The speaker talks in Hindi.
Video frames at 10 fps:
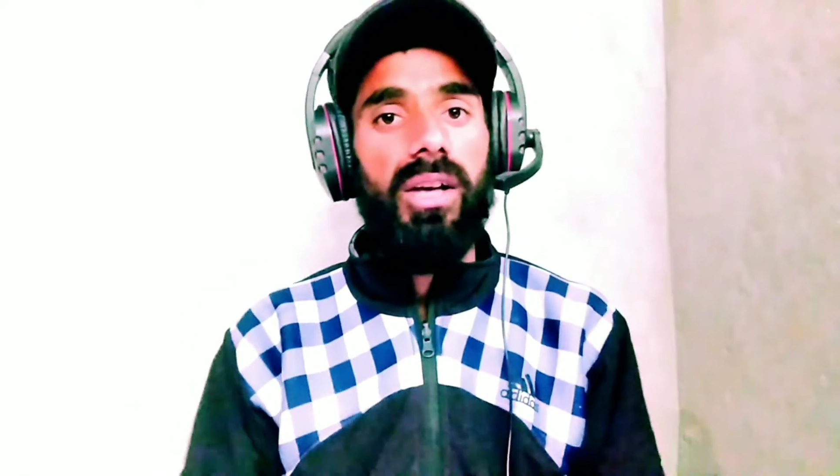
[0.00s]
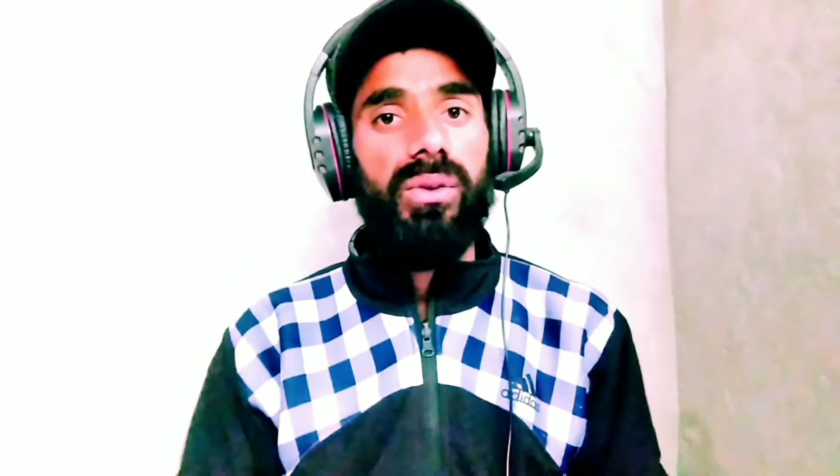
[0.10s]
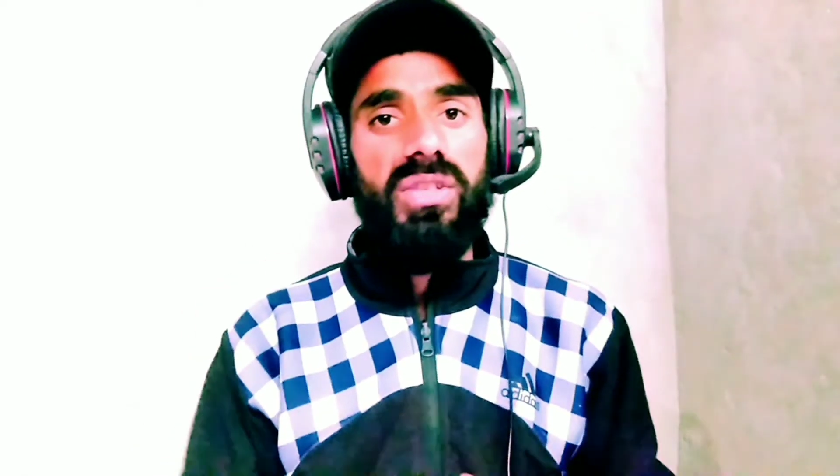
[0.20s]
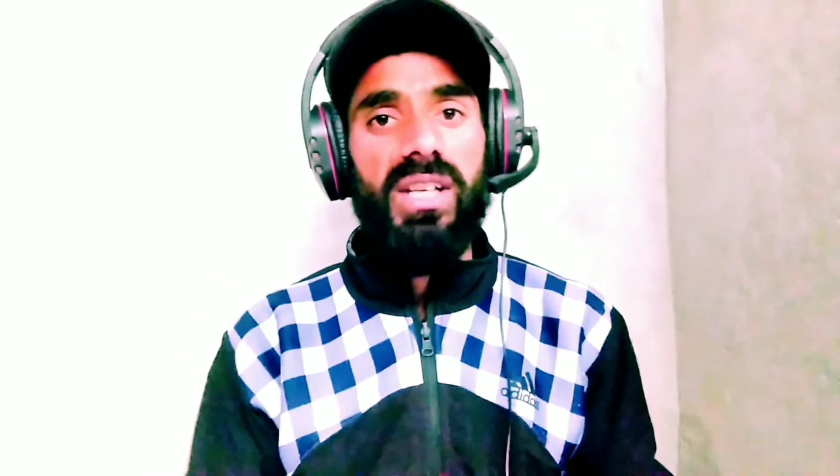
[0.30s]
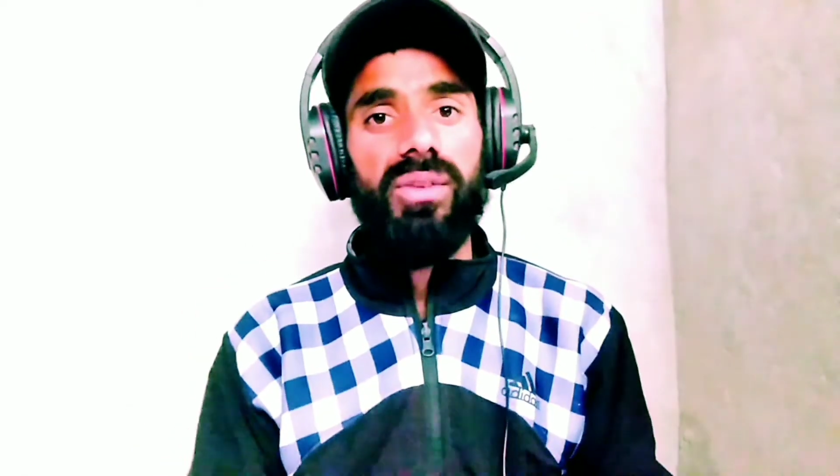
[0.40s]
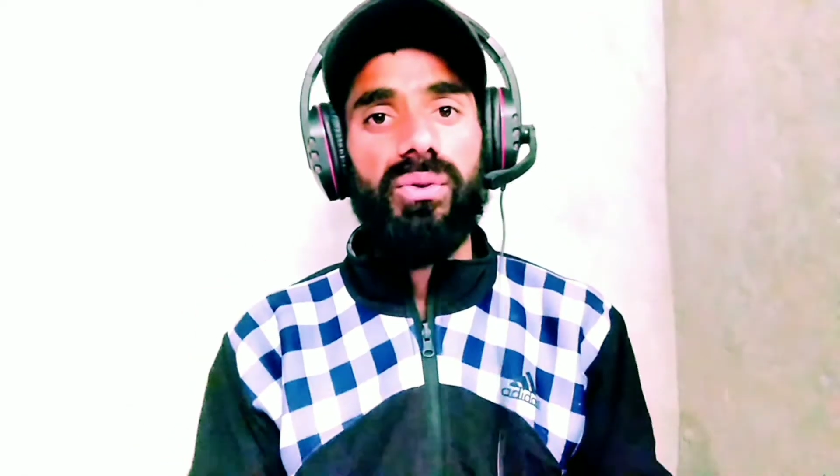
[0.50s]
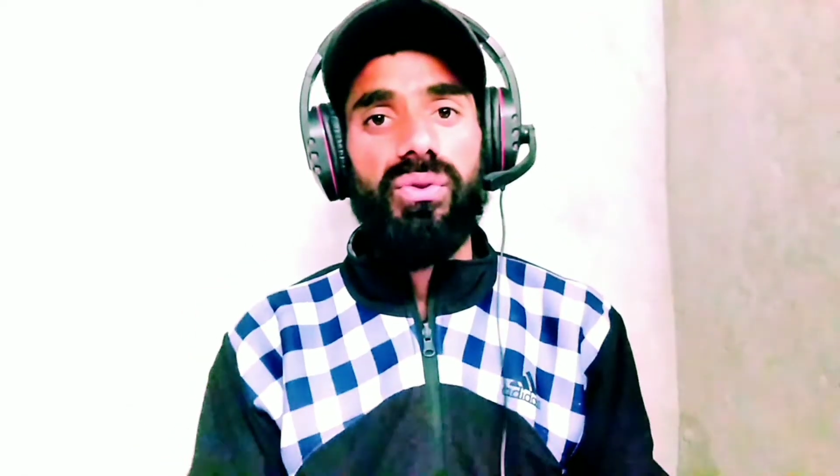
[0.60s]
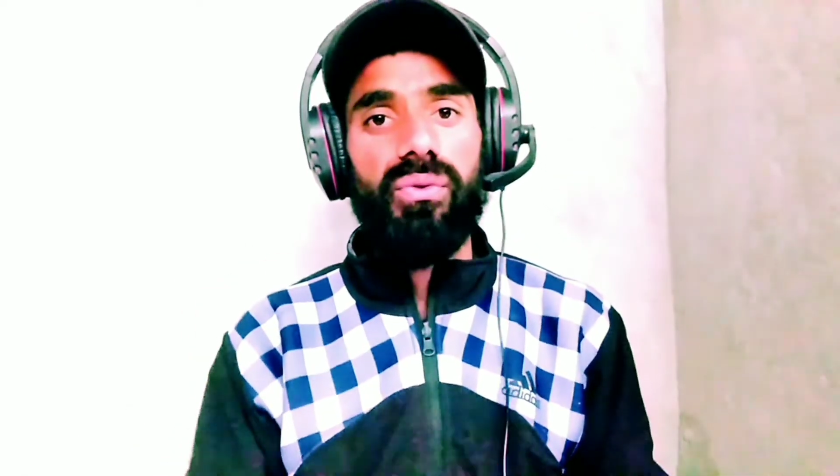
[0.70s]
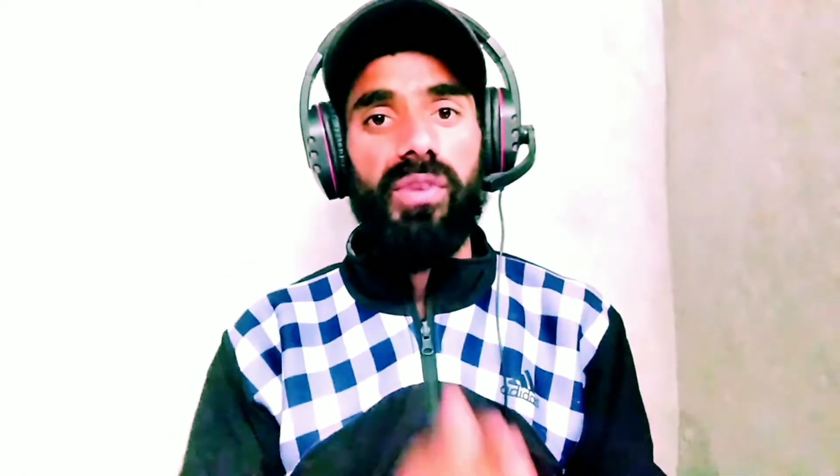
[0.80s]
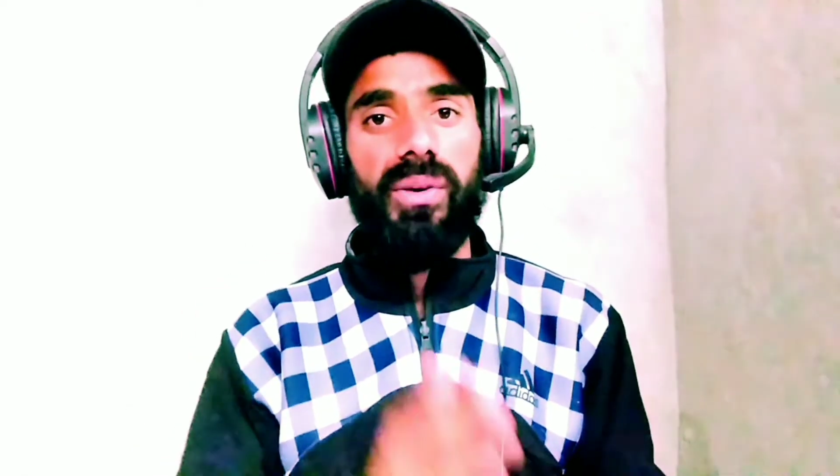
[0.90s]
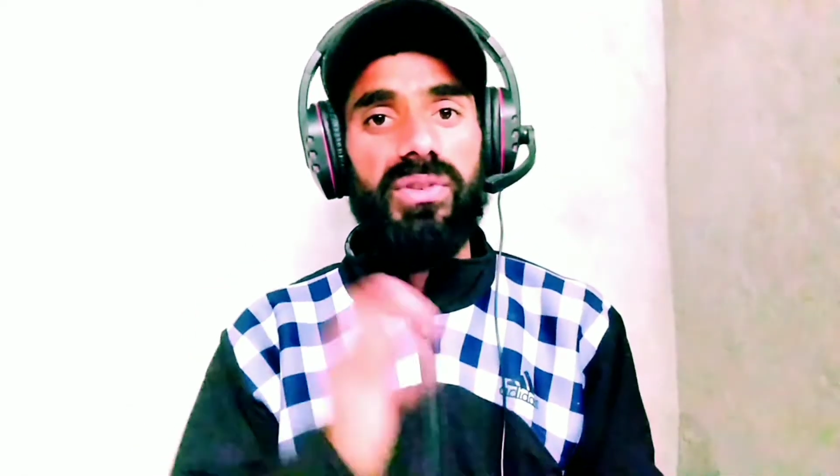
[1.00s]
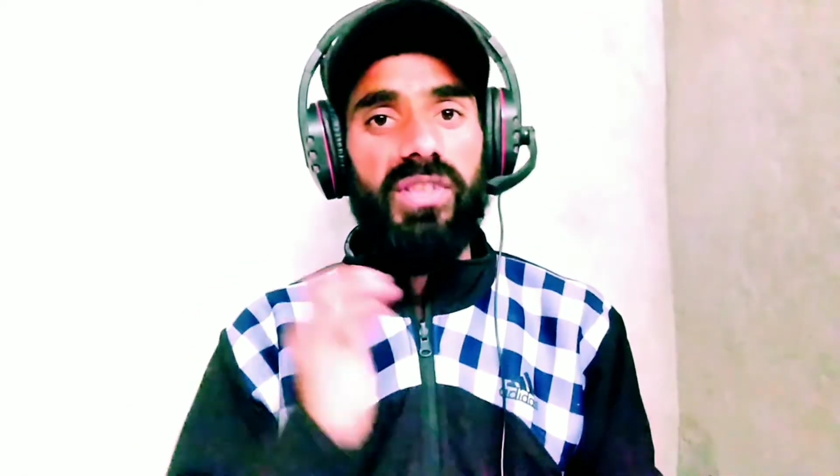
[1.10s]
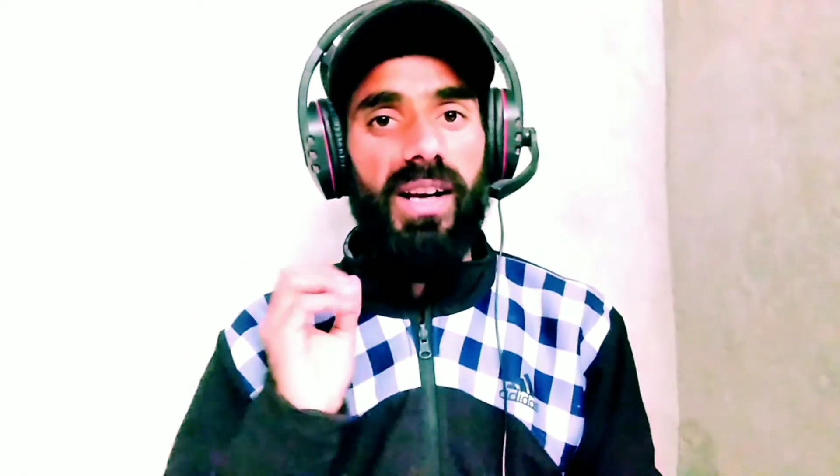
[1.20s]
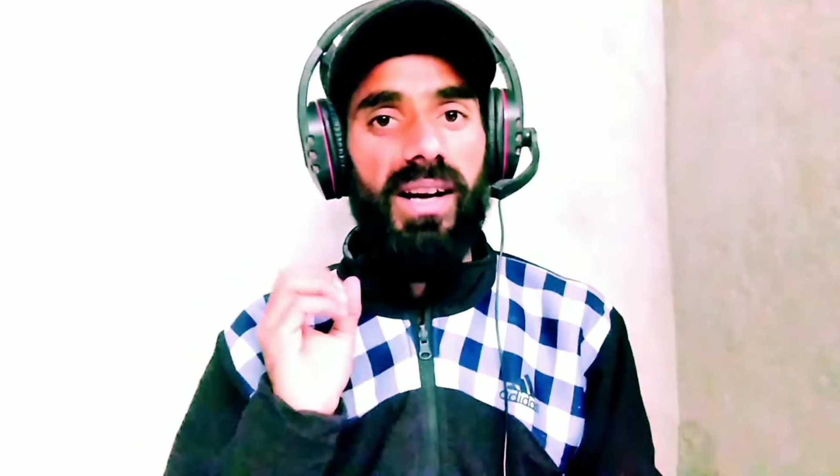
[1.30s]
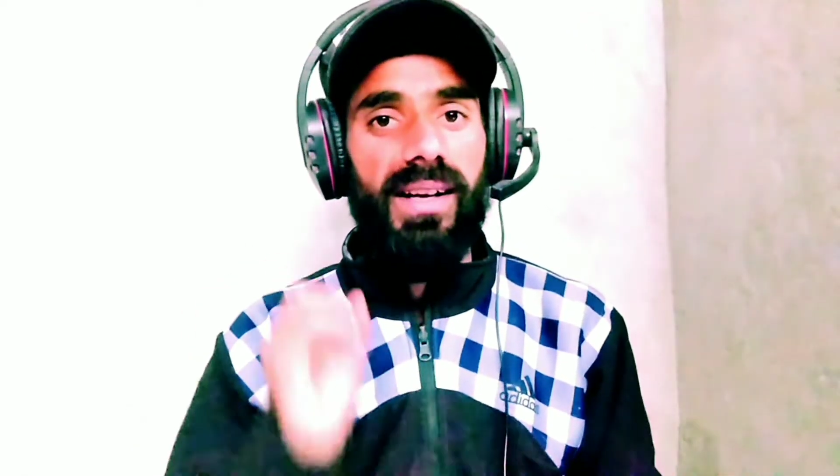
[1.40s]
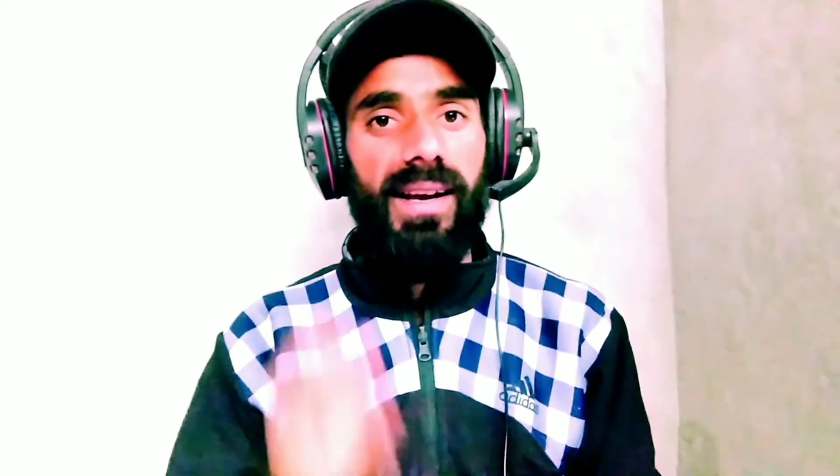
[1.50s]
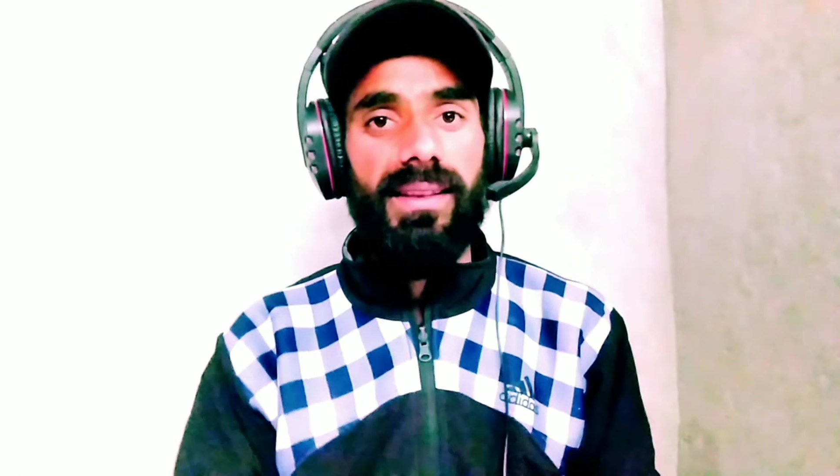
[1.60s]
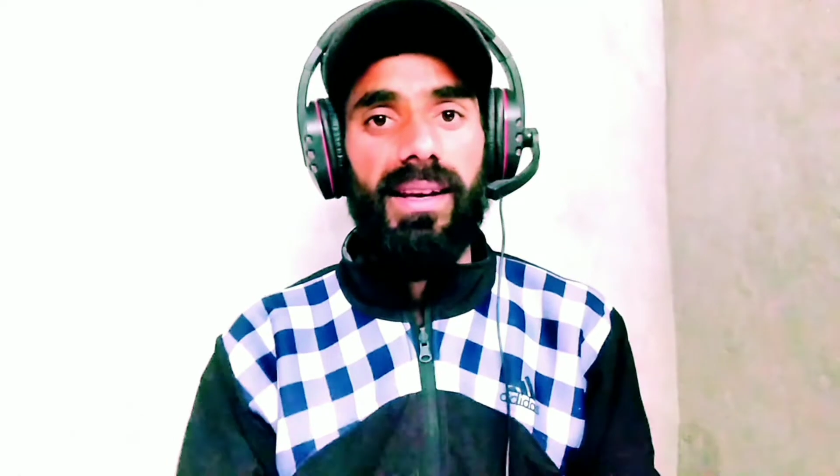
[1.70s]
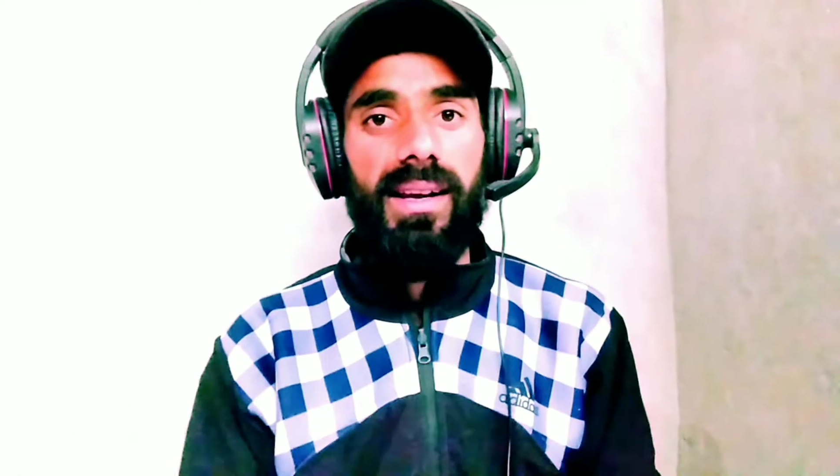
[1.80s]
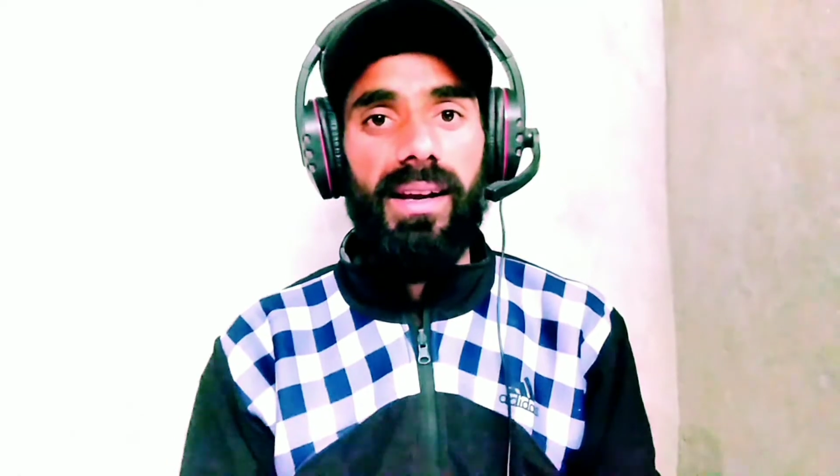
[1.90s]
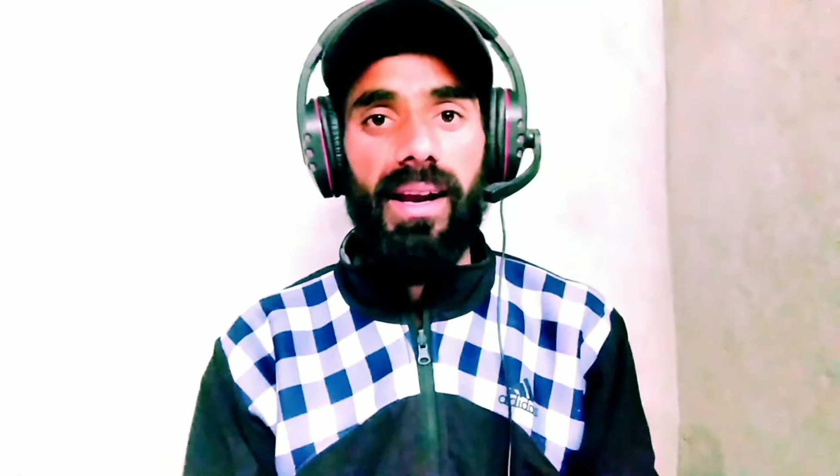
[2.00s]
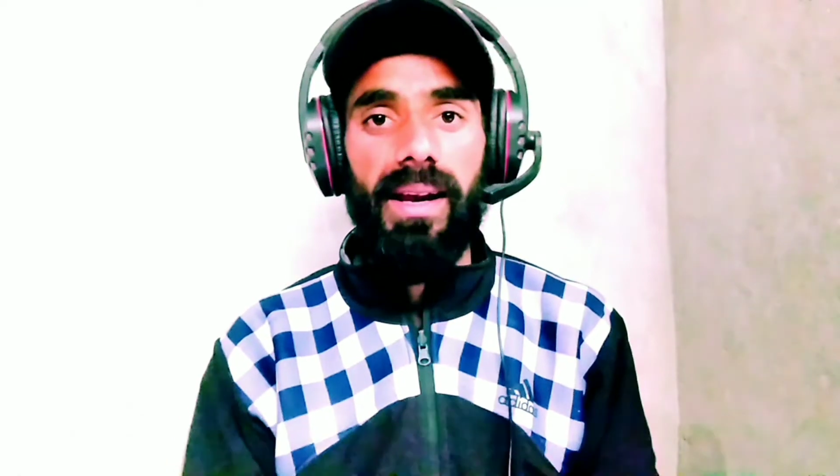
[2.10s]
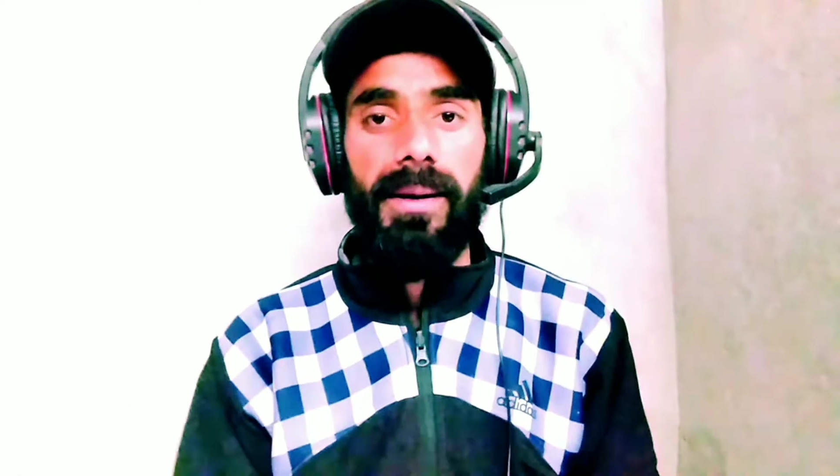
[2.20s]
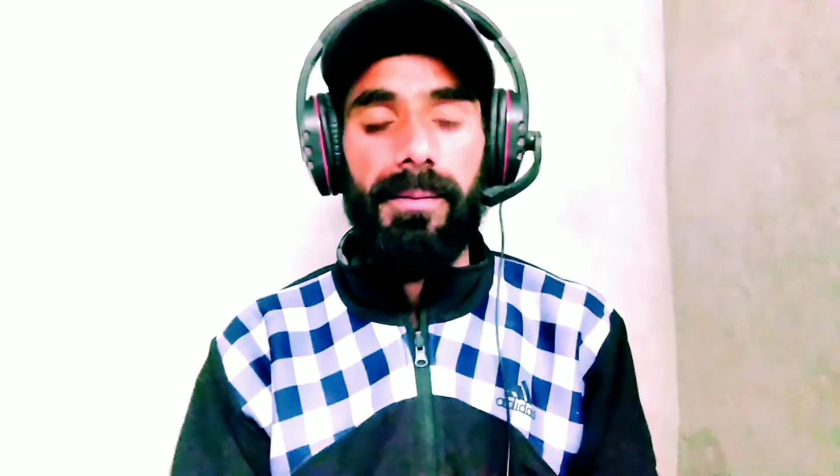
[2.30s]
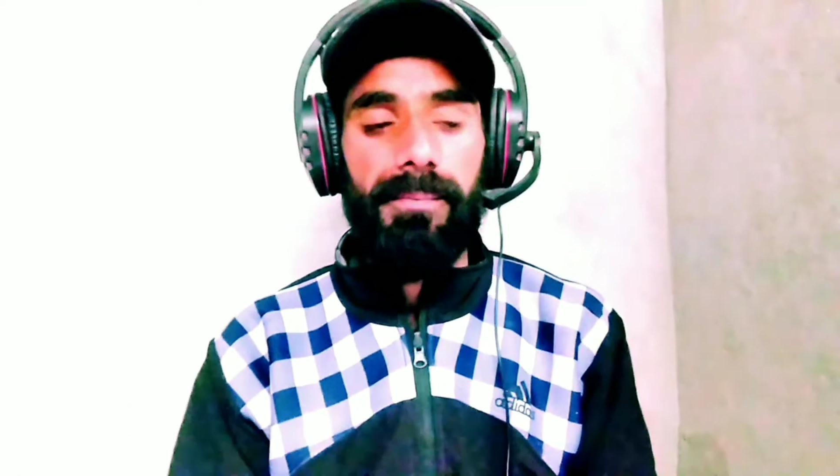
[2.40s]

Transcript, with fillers: तो चलिए दोस्तों वीडियो स्टार्ट करते हैं